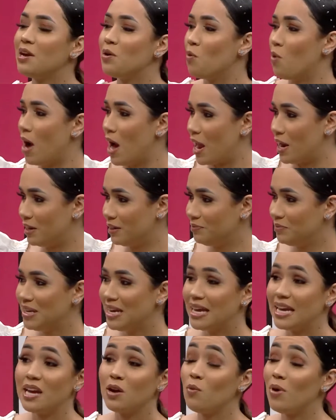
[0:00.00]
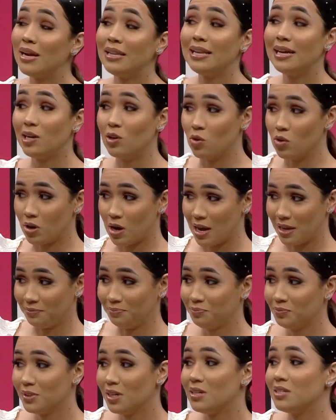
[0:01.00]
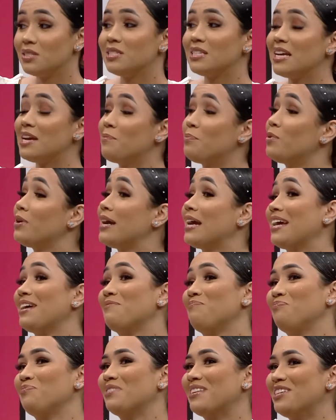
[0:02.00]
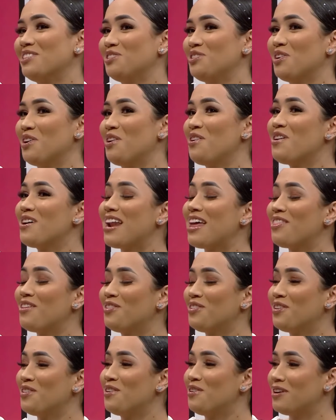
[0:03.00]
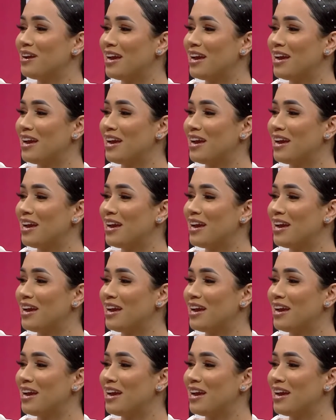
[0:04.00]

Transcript: igual, igual de loca. Sí, porque yo he logrado todo lo